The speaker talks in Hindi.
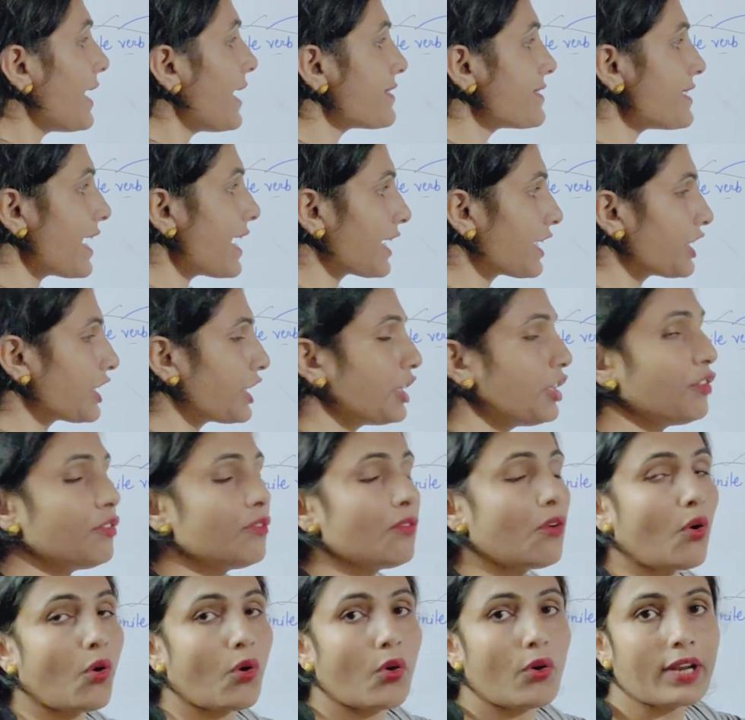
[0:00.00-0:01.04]

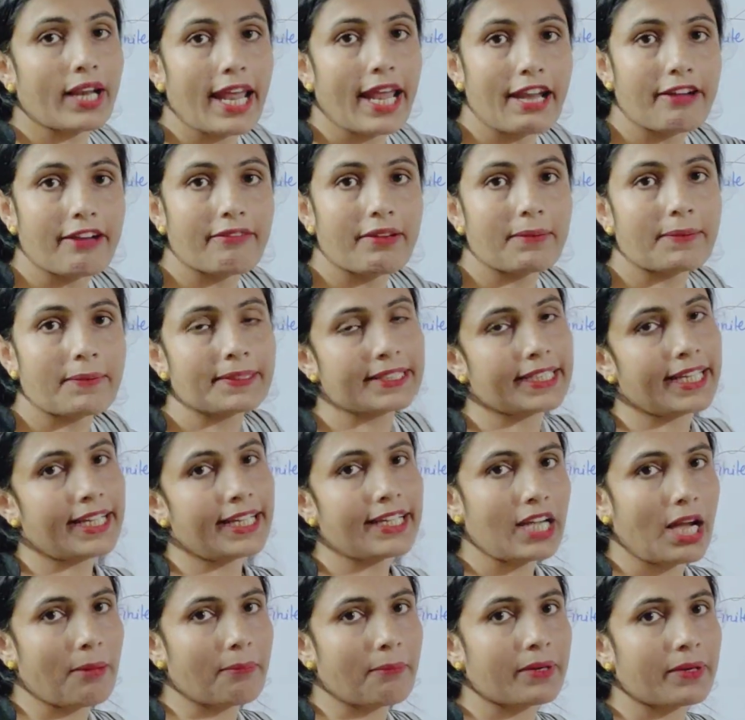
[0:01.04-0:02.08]
एडजेक्टिव और एडवर्ब की
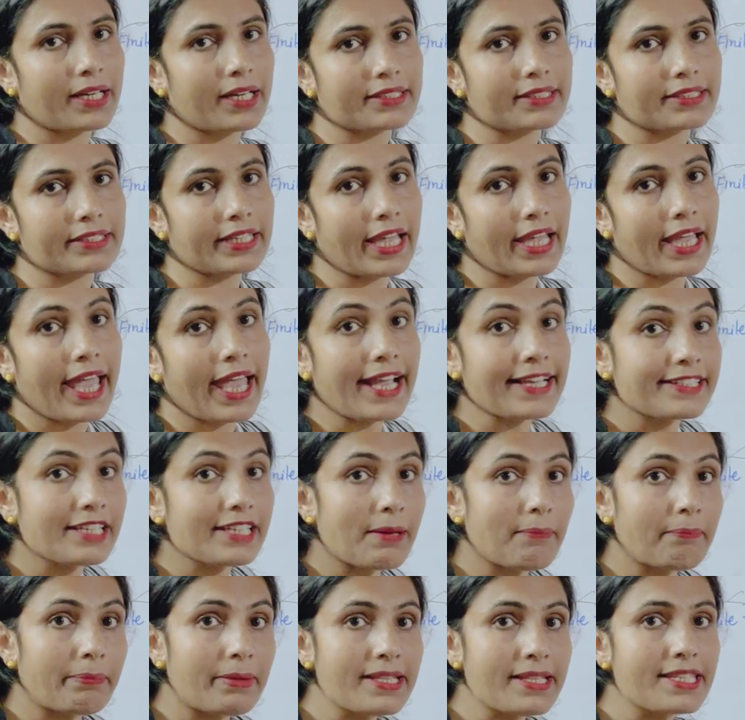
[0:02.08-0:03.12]
तरह काम करती है
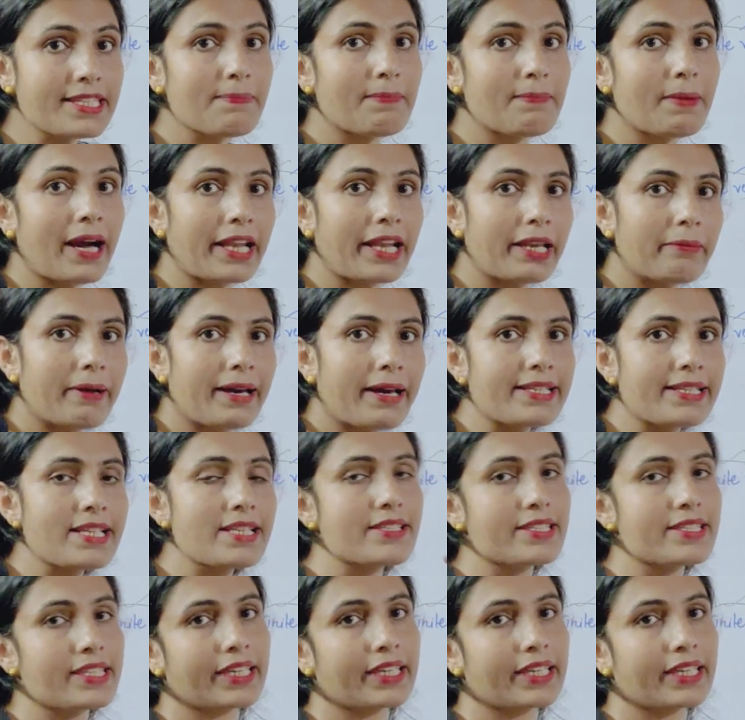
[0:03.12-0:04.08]
एग्जाम्पल से बारी बारी से